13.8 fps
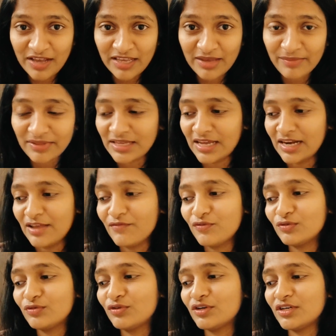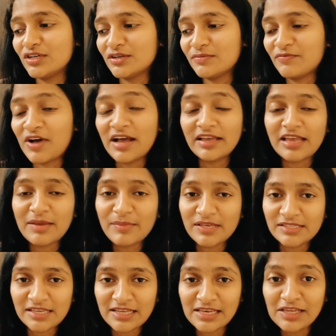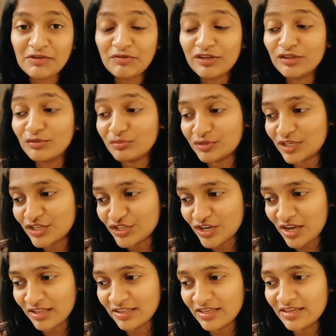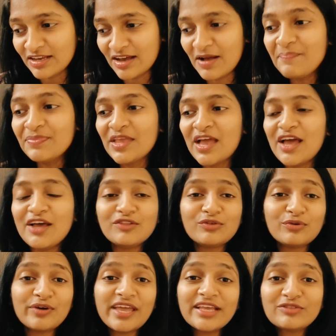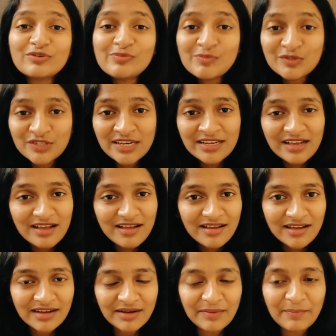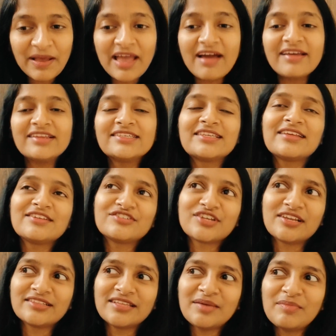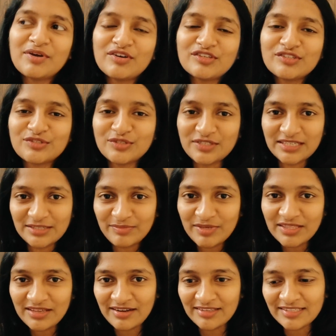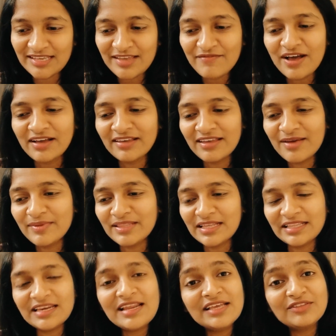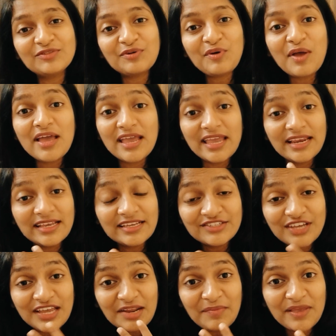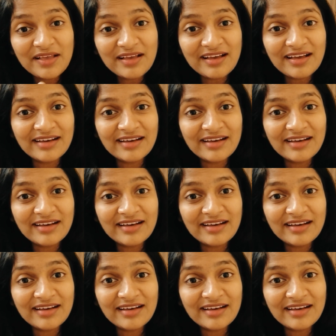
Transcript: वाक़ बता रहे हैं वो वाक़ बेसिकली उनकी दूसरी शादी का तो एक तो मुझे इनका बयान इसलिए अच्छा लगता है बिकॉज जिस भी तरह से ये वाक्य बताते हैं ना एक तो इनके चेहरे पे एक